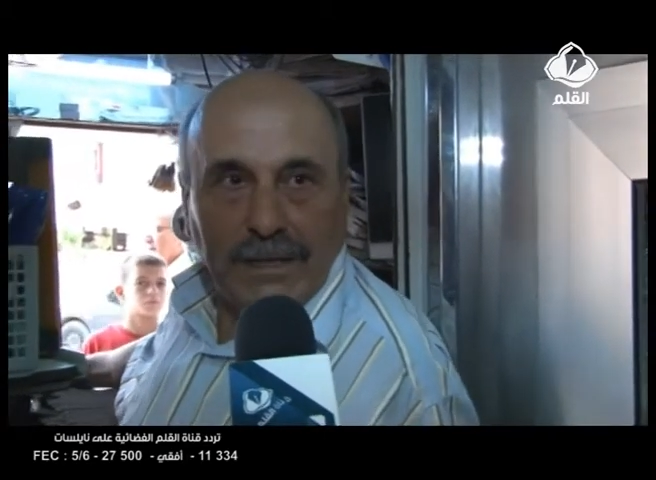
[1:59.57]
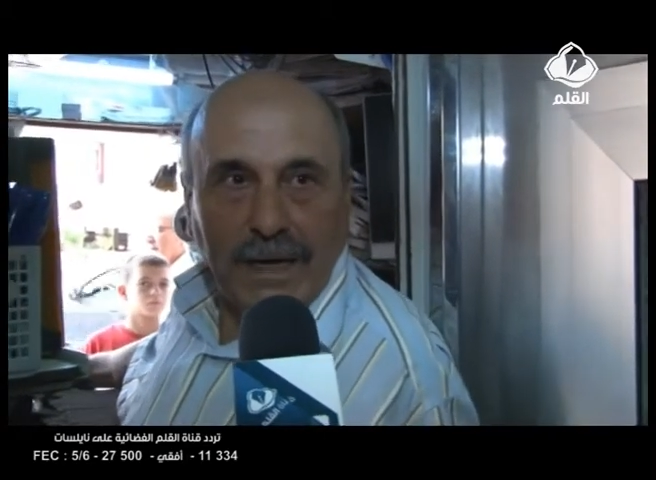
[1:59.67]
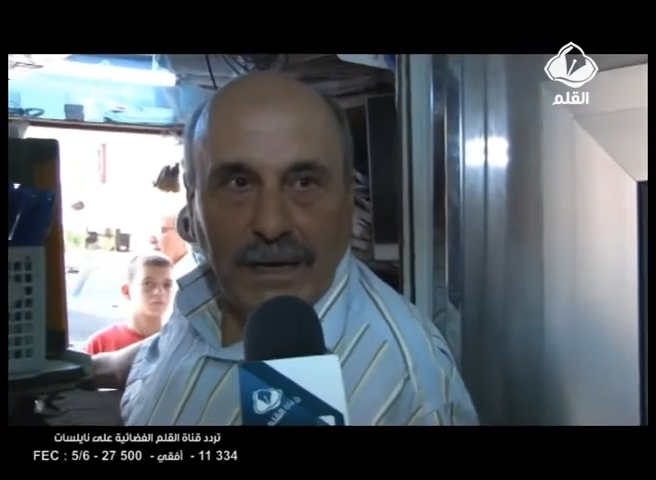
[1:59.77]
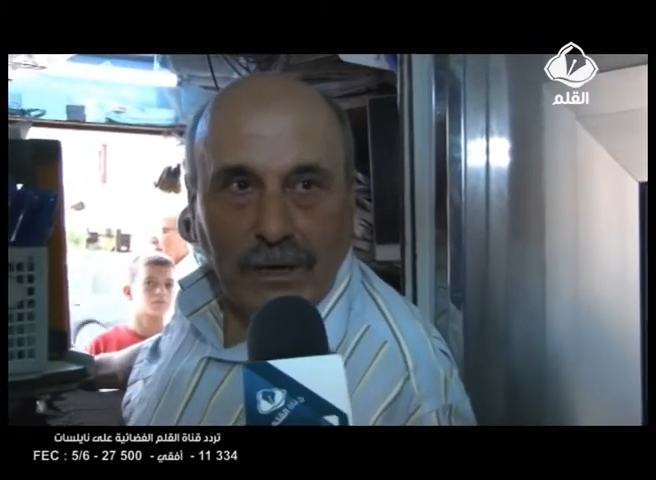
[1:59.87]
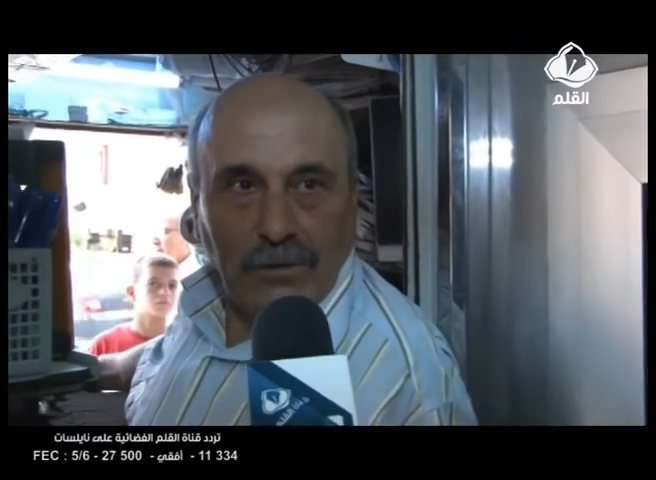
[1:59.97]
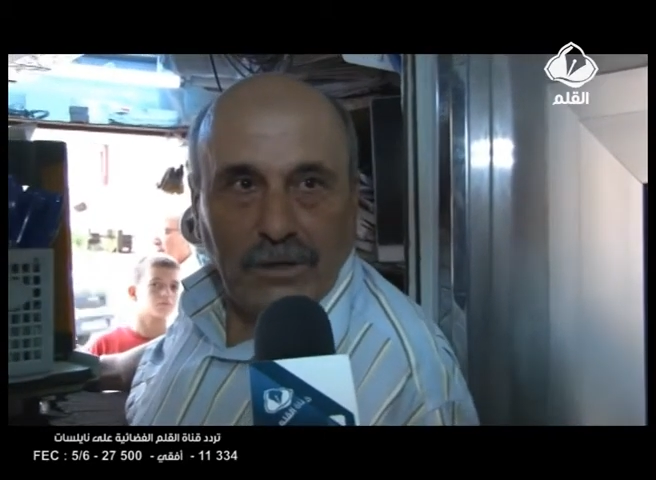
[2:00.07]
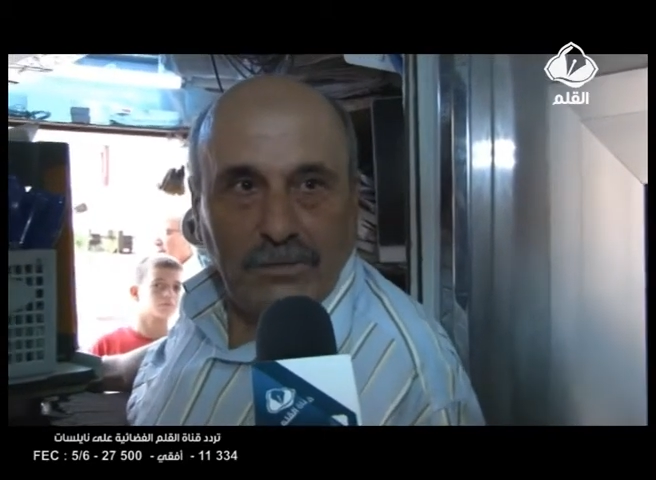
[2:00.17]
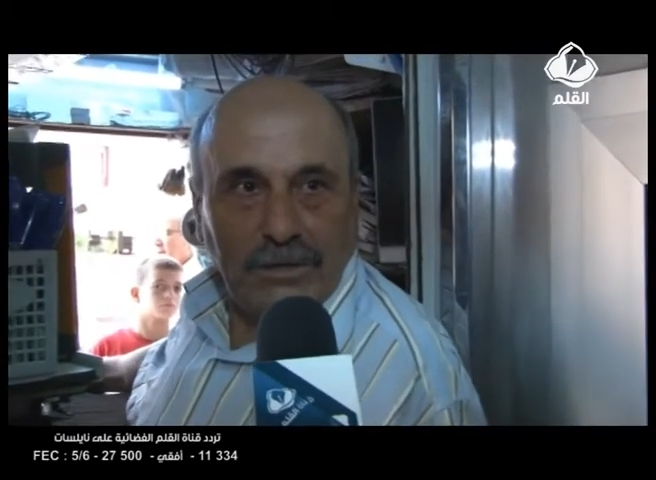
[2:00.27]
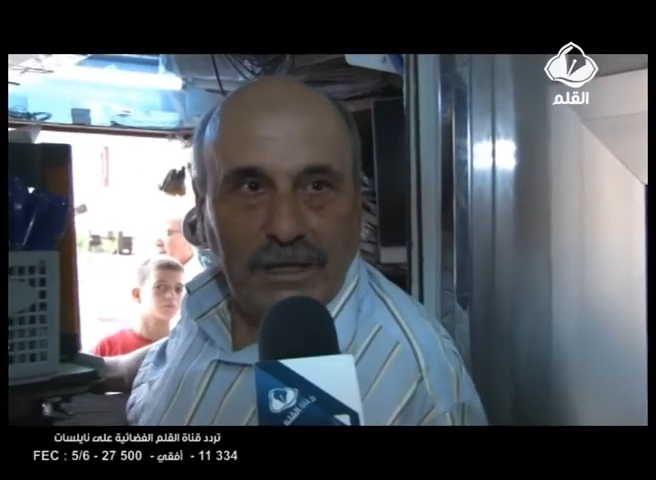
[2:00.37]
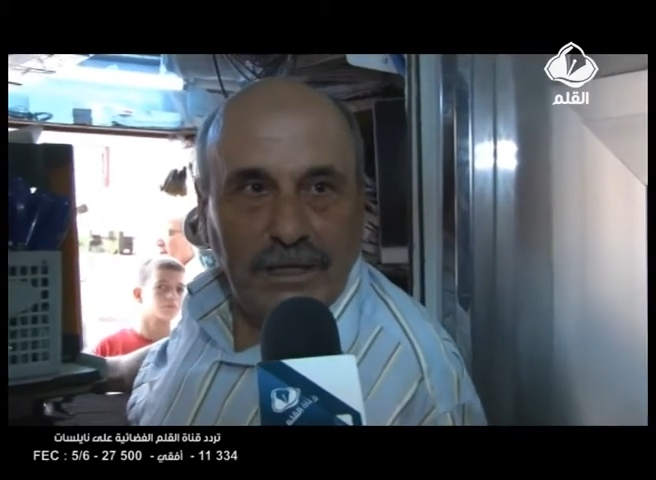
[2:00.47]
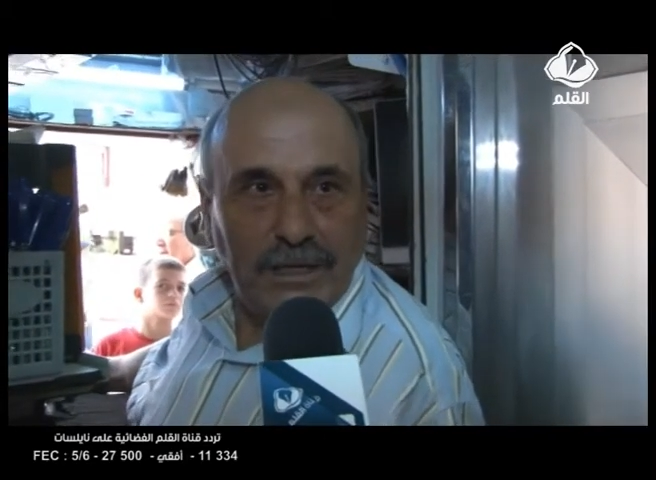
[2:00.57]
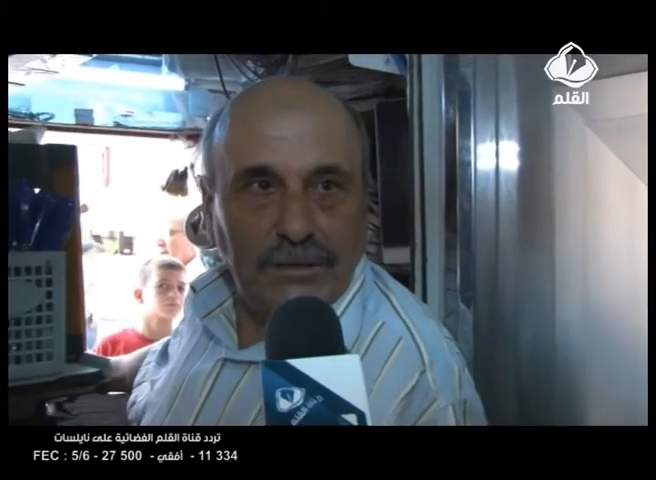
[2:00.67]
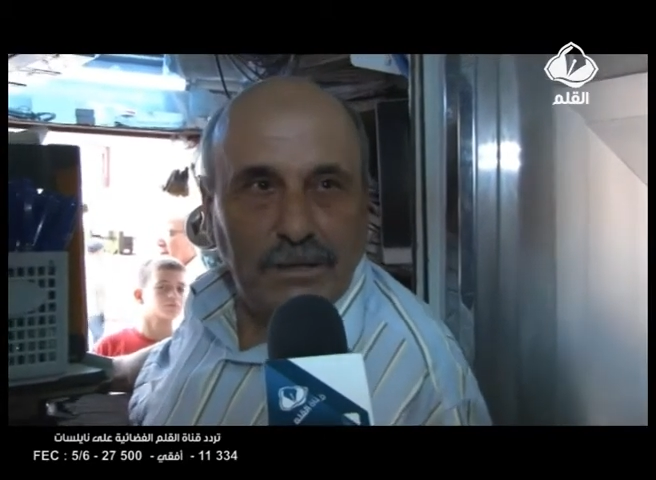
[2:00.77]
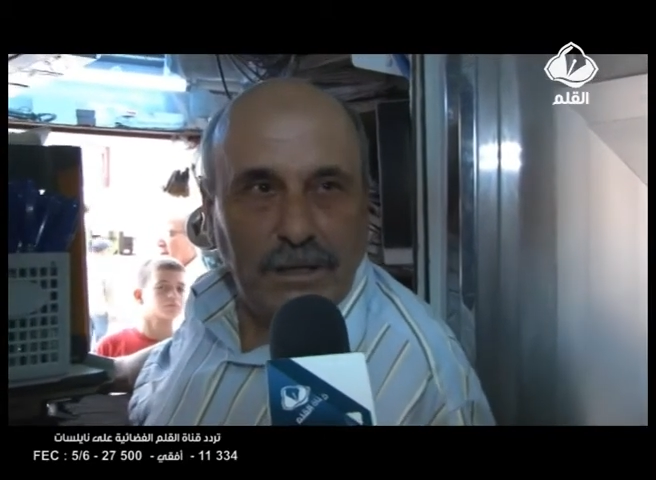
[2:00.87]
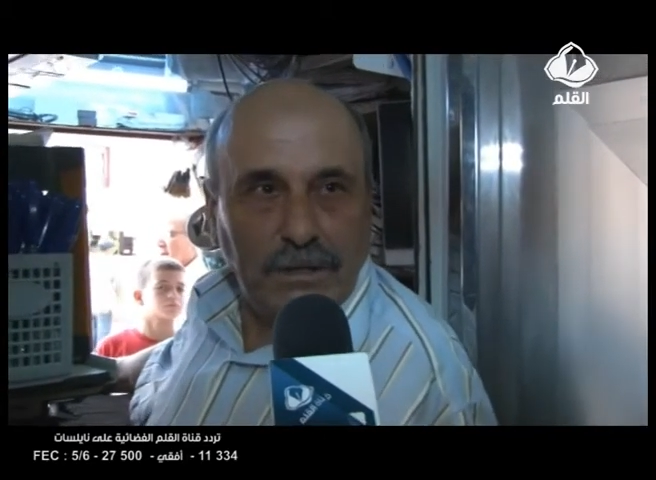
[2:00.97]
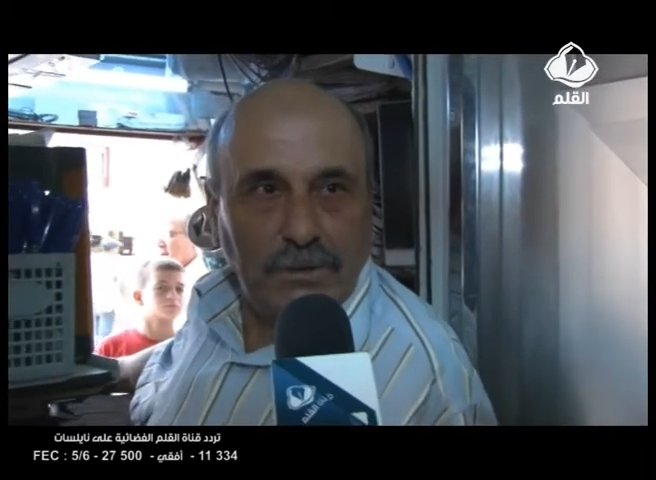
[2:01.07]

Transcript: نتاعك عاود يجبد جريده يجبد